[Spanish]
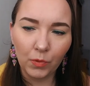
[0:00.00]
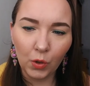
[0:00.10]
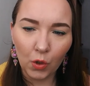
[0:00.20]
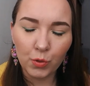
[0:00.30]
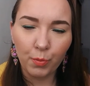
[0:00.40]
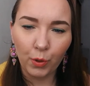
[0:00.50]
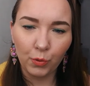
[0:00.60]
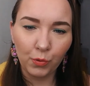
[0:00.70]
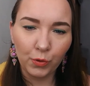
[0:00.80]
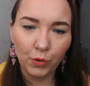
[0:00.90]
dos
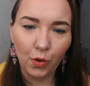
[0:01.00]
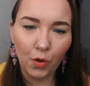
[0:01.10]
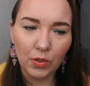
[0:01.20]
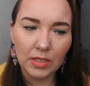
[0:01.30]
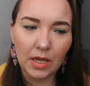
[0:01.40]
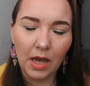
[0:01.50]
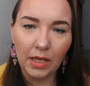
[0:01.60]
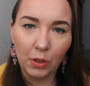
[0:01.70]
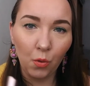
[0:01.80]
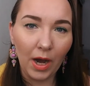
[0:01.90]
productos ah,
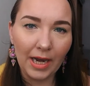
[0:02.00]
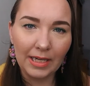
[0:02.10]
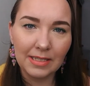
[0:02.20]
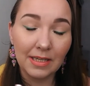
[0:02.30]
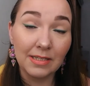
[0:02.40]
iguales